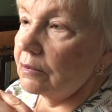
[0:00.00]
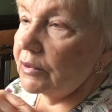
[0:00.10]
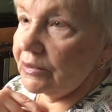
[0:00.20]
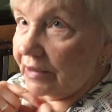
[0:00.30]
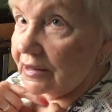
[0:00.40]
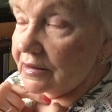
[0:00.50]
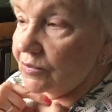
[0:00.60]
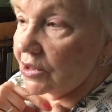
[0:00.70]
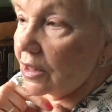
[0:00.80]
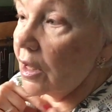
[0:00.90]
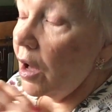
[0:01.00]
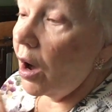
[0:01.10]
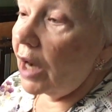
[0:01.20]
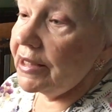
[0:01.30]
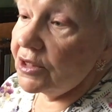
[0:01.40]
Понимаете меня?
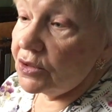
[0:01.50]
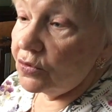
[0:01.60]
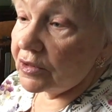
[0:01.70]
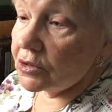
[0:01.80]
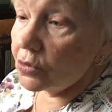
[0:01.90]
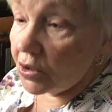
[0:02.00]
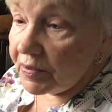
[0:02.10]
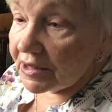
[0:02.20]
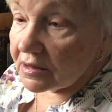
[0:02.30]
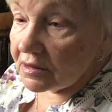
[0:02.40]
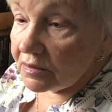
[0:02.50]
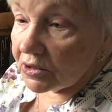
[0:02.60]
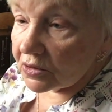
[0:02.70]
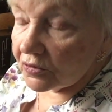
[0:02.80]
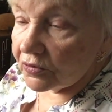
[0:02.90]
А если у вас 45
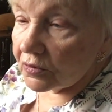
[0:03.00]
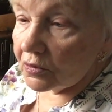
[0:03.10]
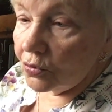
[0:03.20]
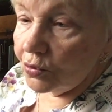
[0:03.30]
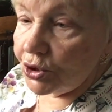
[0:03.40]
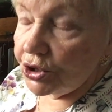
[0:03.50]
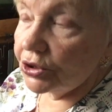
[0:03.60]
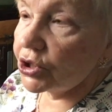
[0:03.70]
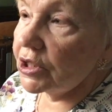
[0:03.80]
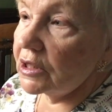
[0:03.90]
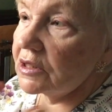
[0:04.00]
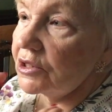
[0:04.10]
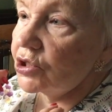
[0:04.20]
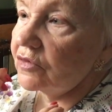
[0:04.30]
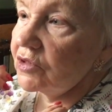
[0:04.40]
сантиметров э, у мужчины шея,
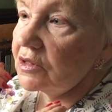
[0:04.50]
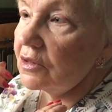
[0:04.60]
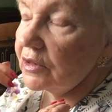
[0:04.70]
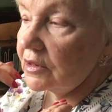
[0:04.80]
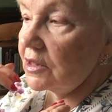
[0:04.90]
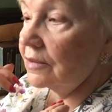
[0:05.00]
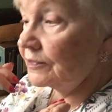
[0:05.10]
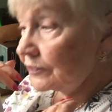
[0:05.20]
значит вы сделаете